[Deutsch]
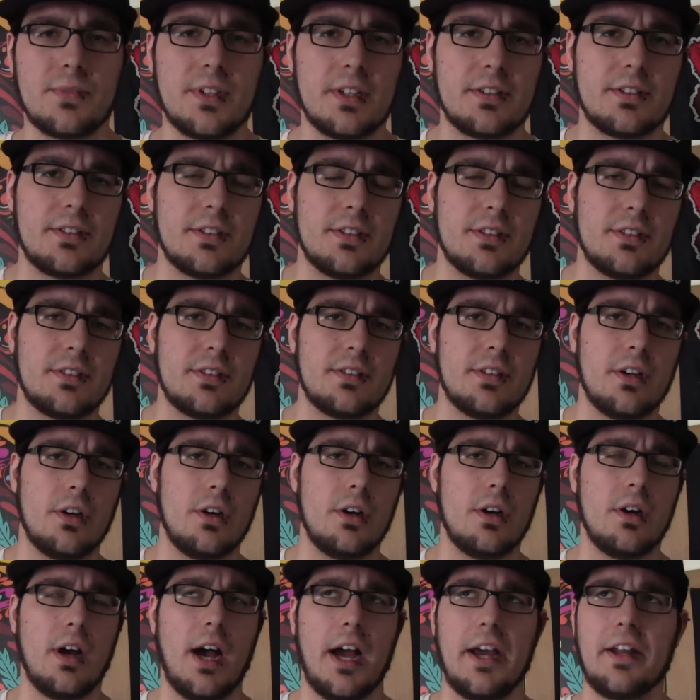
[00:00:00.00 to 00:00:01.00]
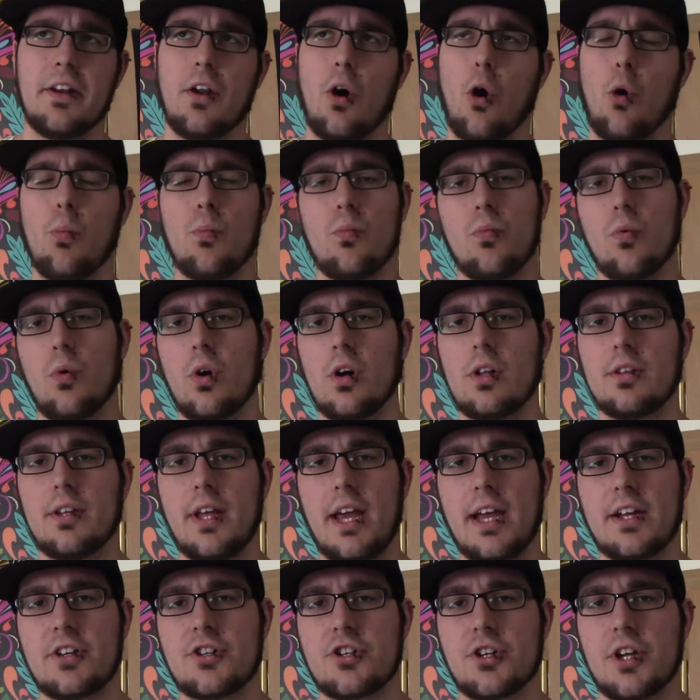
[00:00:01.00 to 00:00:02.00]
Das ist äh, ein
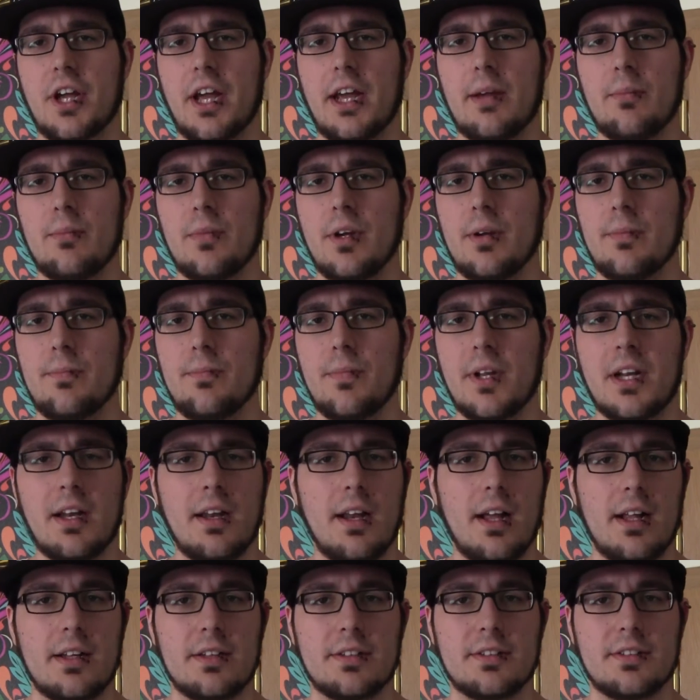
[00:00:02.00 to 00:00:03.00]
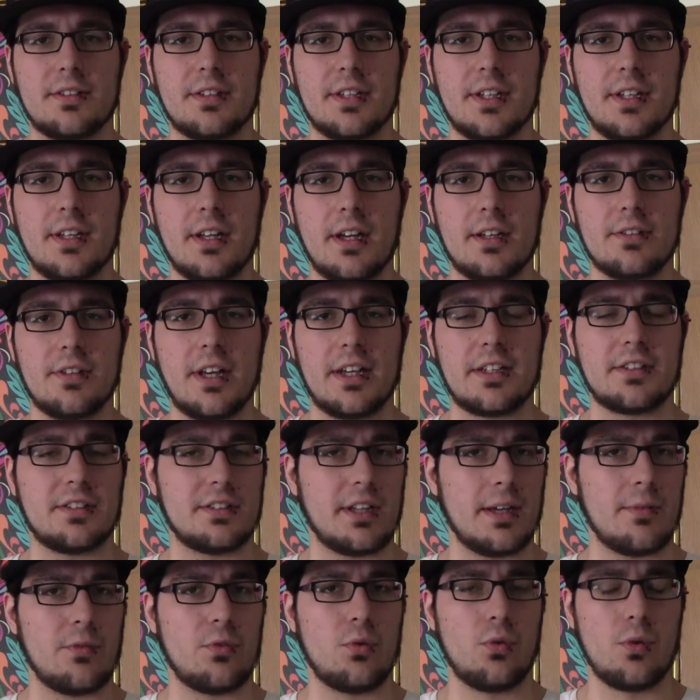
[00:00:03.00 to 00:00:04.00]
Open-World-Action-Game im Mittelalter-Stil, also
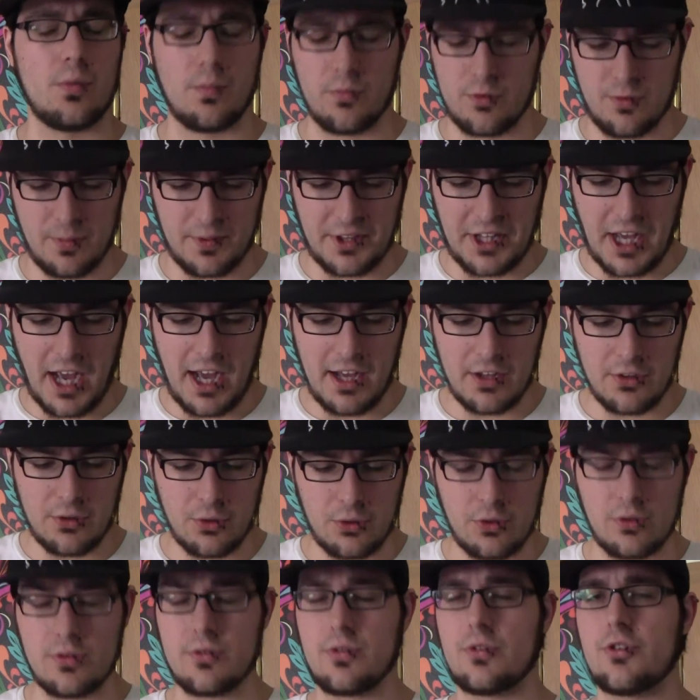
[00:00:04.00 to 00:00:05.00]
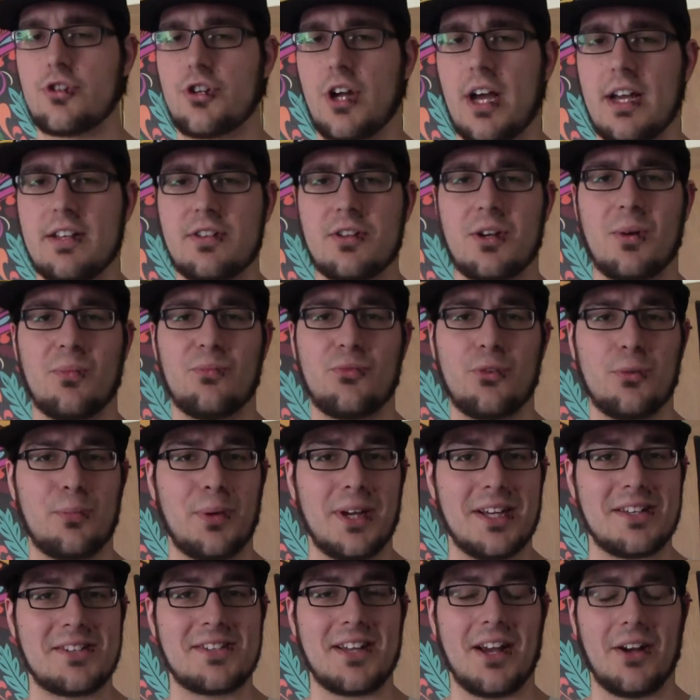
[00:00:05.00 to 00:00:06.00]
extrem cool. Muss man Drachen töten und so ein Scheiß. Kommt für
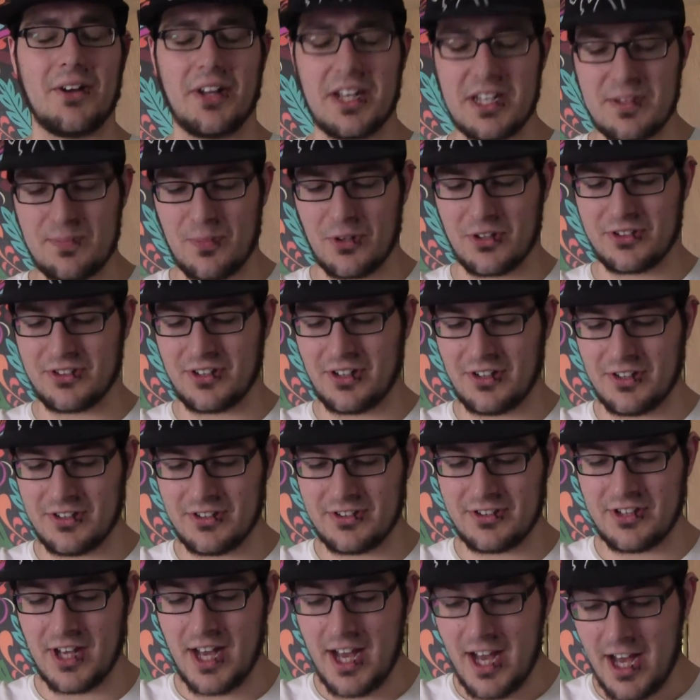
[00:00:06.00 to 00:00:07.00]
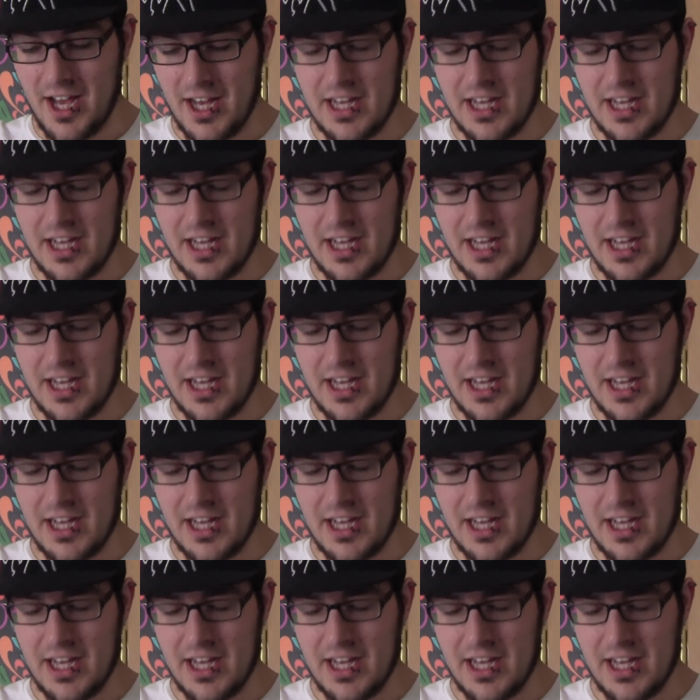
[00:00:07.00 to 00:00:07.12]
PS3 und Xbox raus.